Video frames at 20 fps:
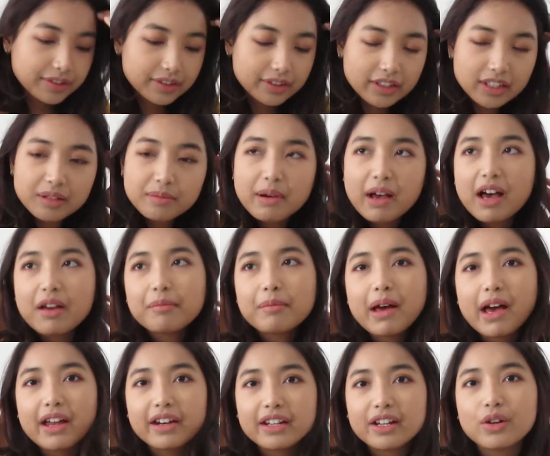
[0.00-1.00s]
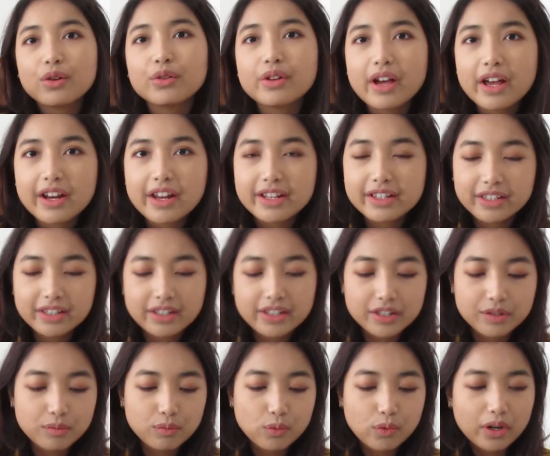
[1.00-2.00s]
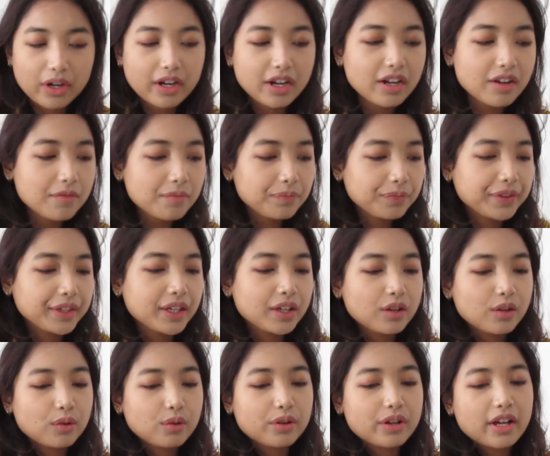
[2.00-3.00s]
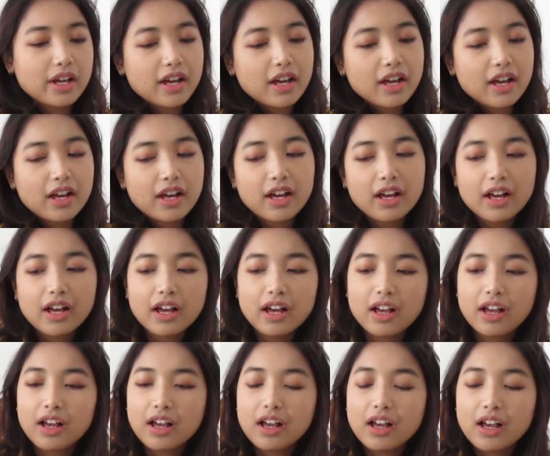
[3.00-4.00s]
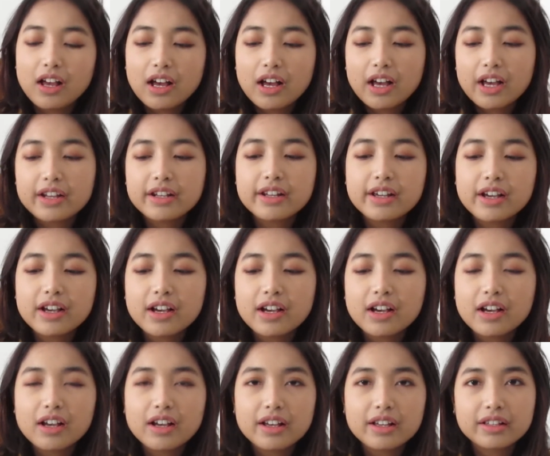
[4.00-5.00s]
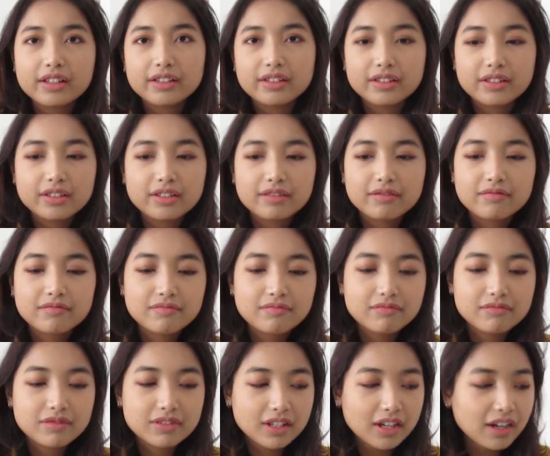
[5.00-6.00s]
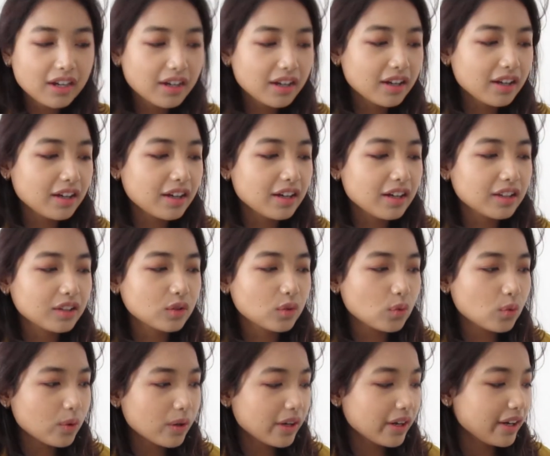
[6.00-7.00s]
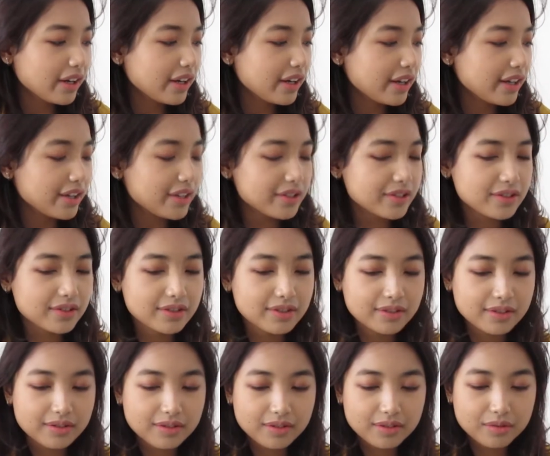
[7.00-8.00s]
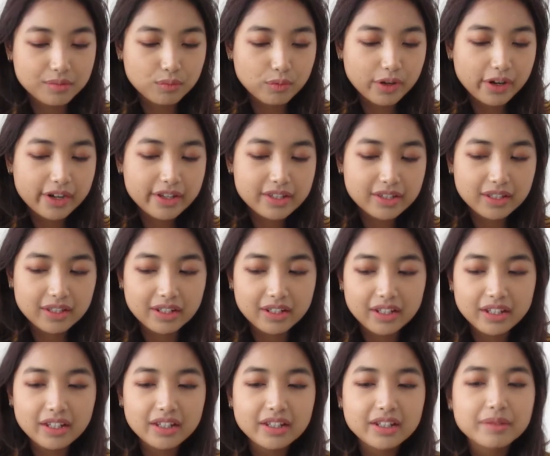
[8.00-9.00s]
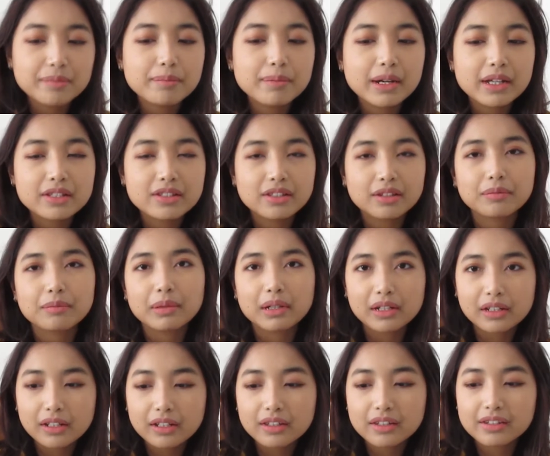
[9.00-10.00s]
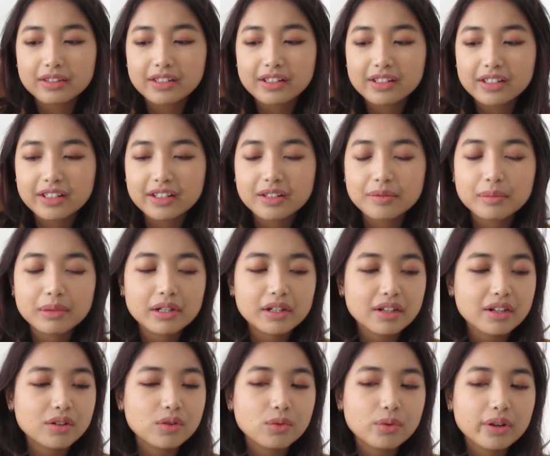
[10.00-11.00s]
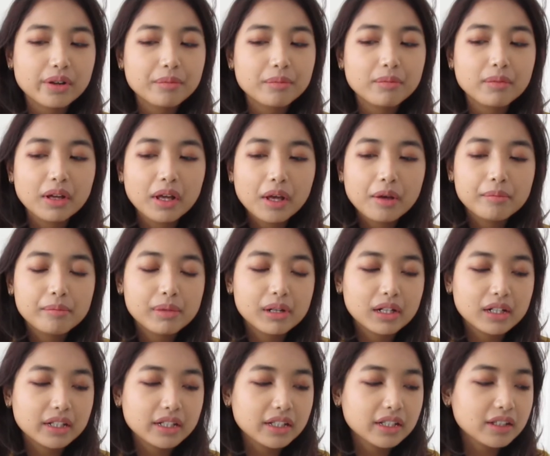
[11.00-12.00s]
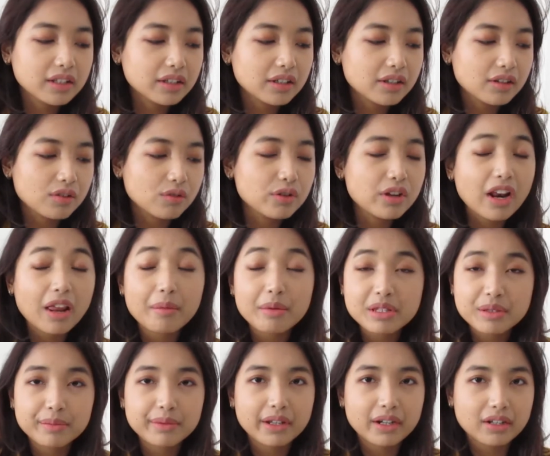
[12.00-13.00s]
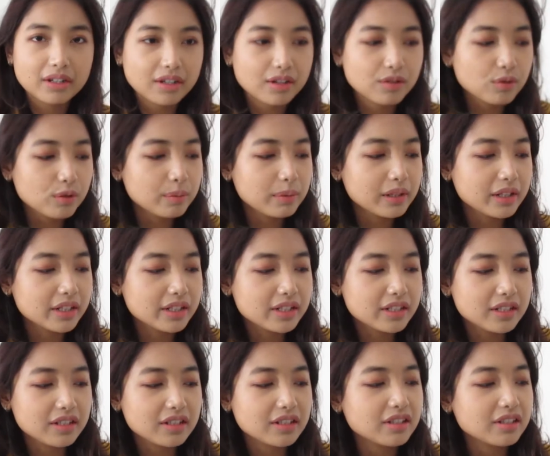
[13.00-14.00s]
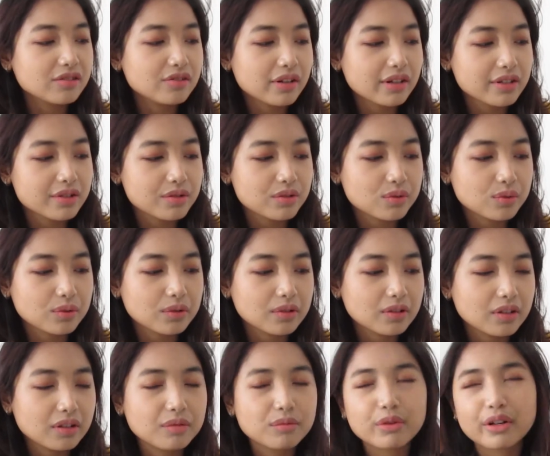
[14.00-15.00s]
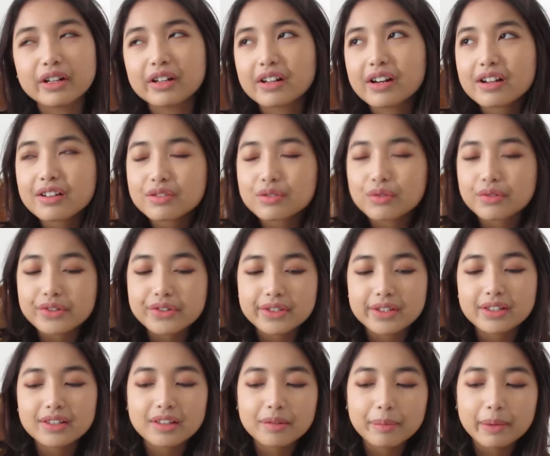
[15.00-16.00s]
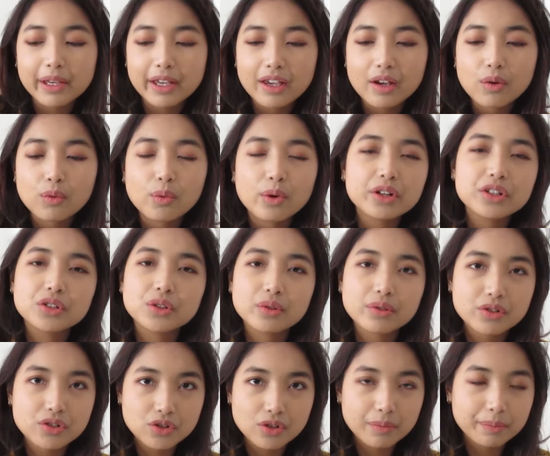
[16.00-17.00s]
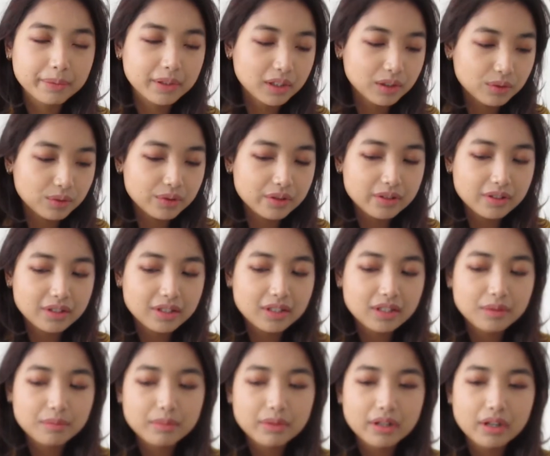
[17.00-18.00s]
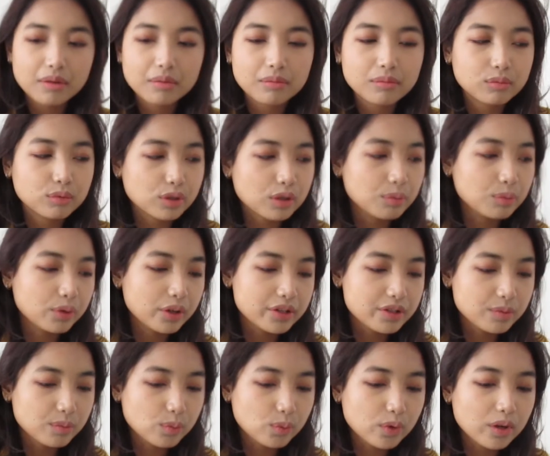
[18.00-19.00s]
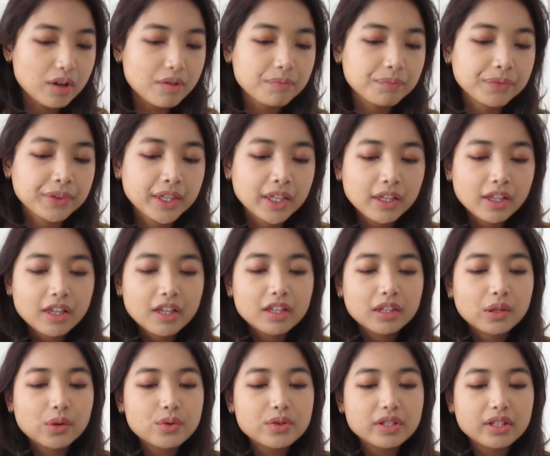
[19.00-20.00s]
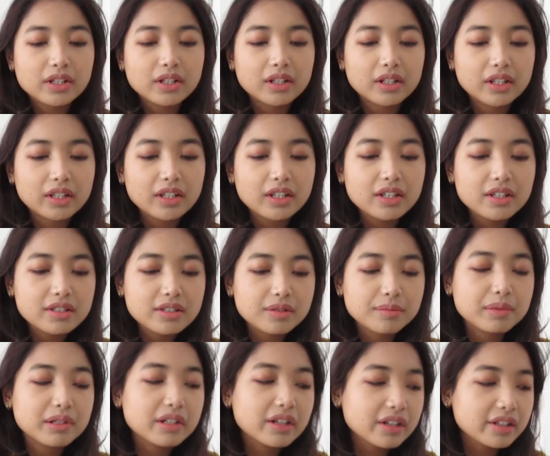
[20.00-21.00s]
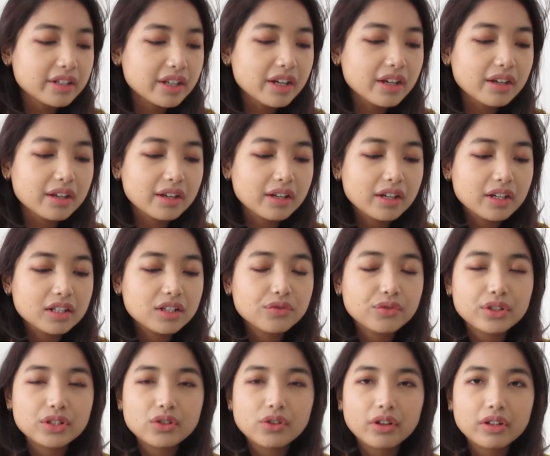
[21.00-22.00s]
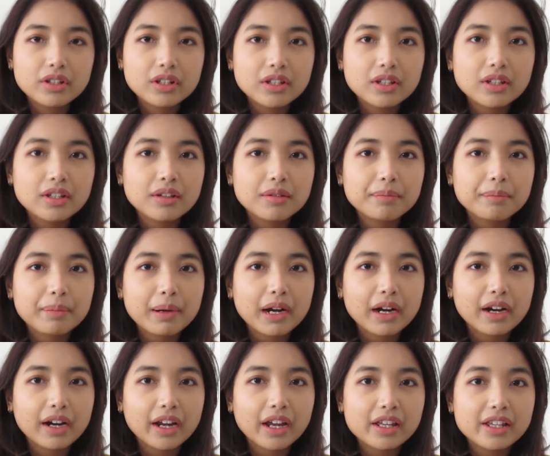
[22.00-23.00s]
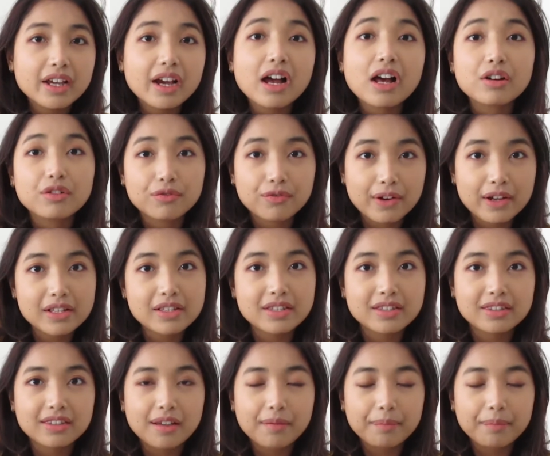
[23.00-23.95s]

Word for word: Jadi bahan-bahannya udah ada di sini semua. Udah ada cat, kuas, semua ada di sini. Ini budget banget. Jadi ini beneran gue beli udah lama sebenarnya. Gue beli di drugstore, bukan drugstore sih, tapi kayak one year shop gitu. Jadi ini beneran murah-murah semua. Terus ini sebenarnya di video ini pakainya kanvas,